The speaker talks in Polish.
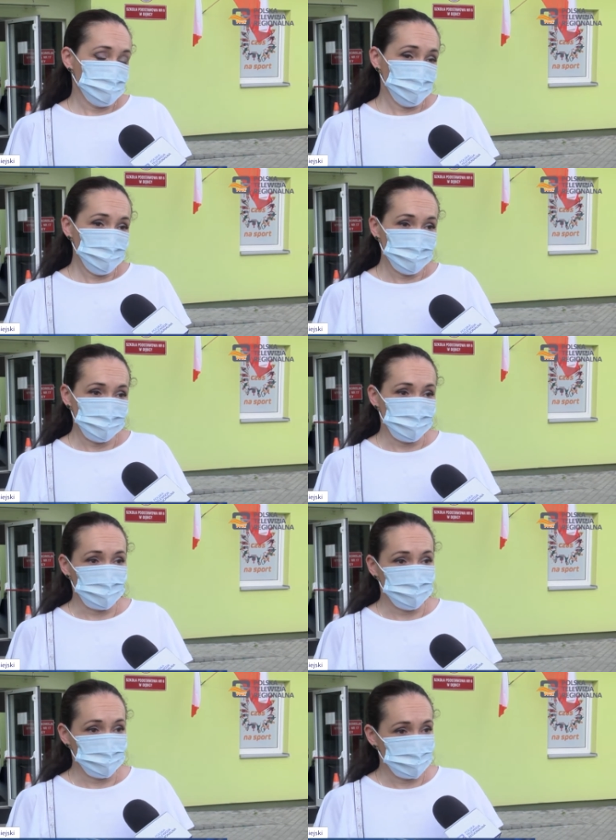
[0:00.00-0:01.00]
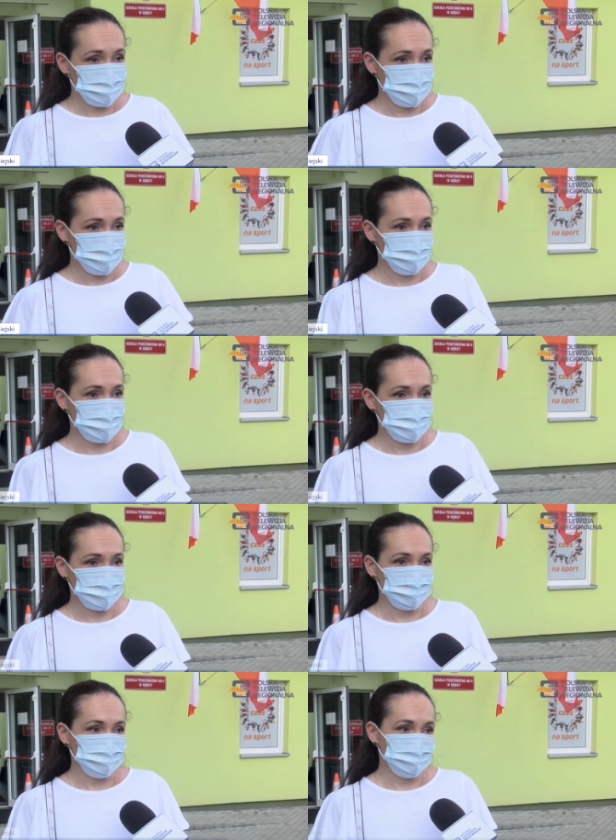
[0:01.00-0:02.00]
No jest ważny dla całego
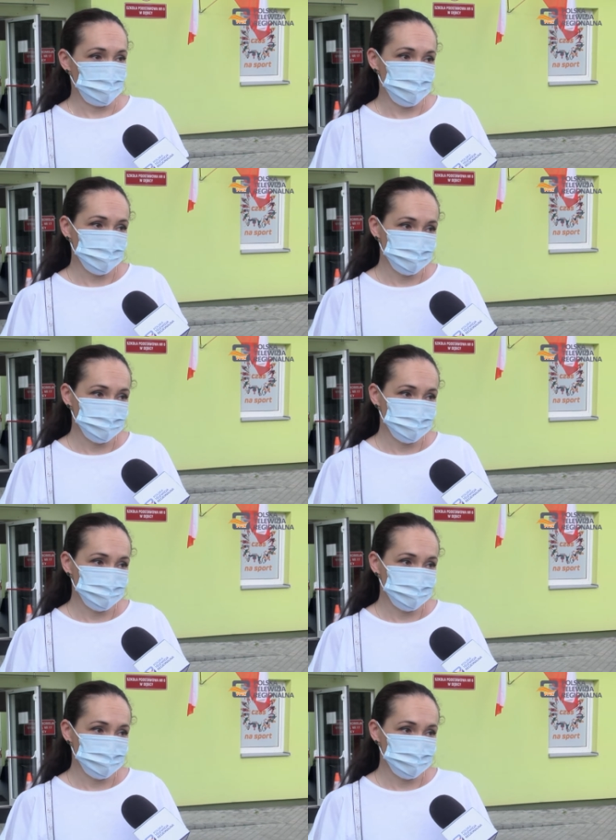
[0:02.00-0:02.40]
społeczeństwa